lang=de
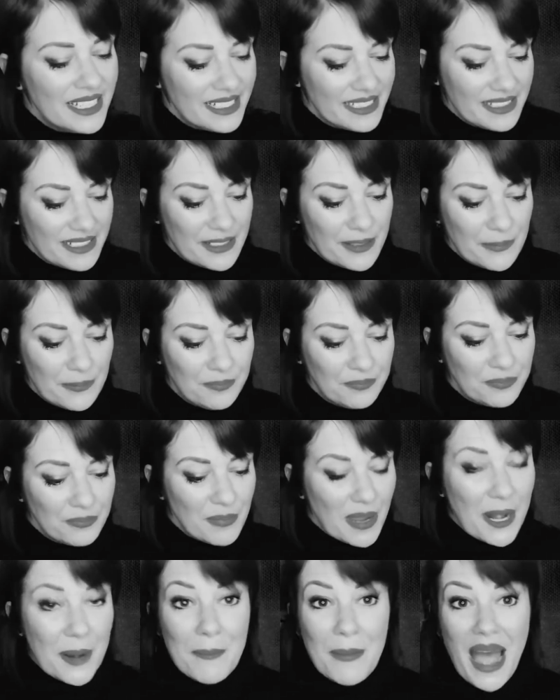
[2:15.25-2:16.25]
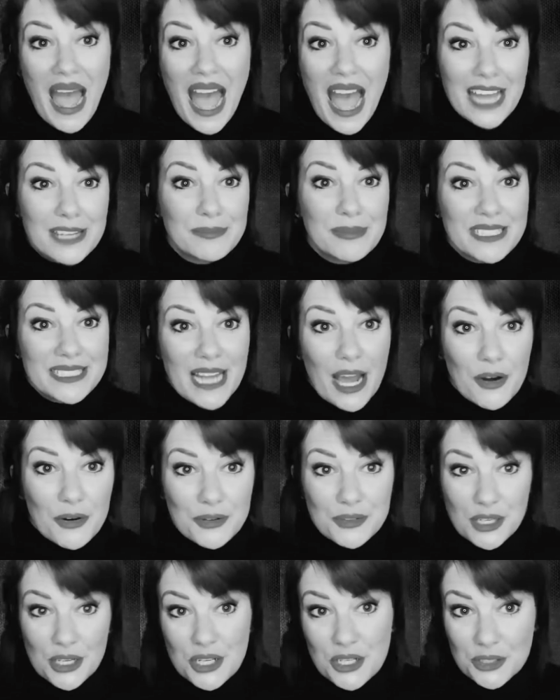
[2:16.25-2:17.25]
Ähm, meine Ma hat mich da auch
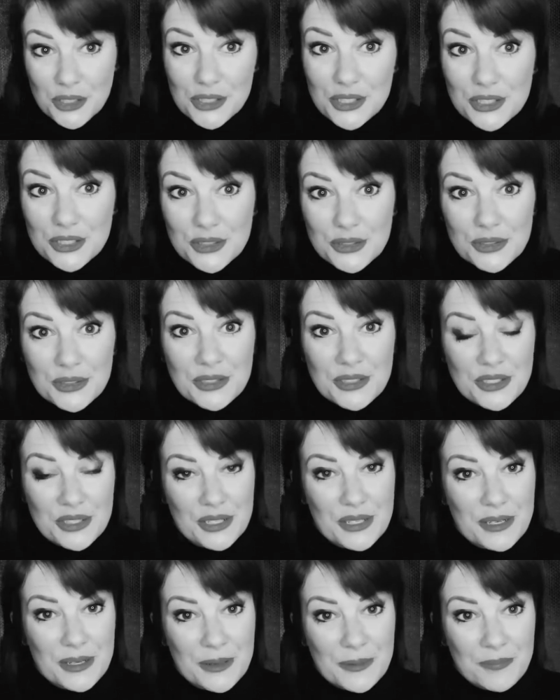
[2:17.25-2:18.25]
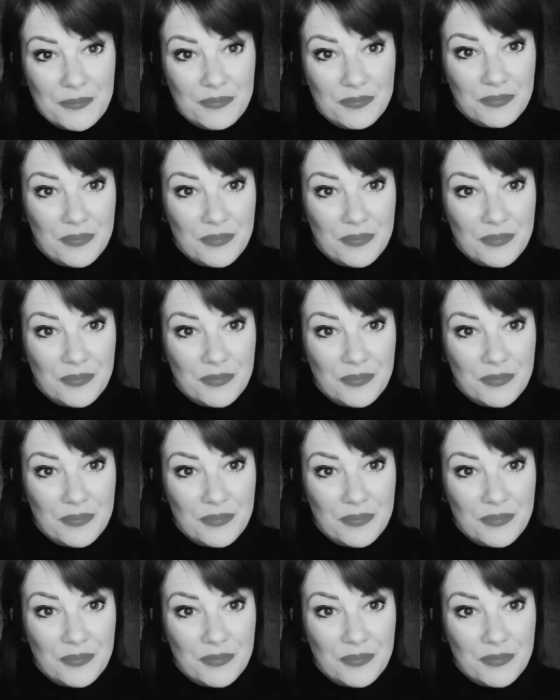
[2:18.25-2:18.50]
unterstützt und ähm,